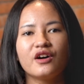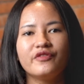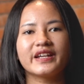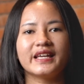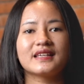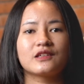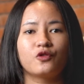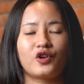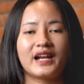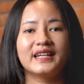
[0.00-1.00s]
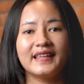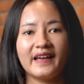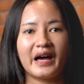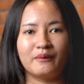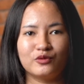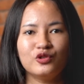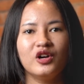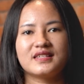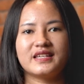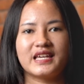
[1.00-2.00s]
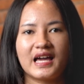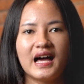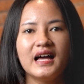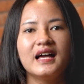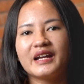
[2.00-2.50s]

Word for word: covering keseluruhan data kamu sehingga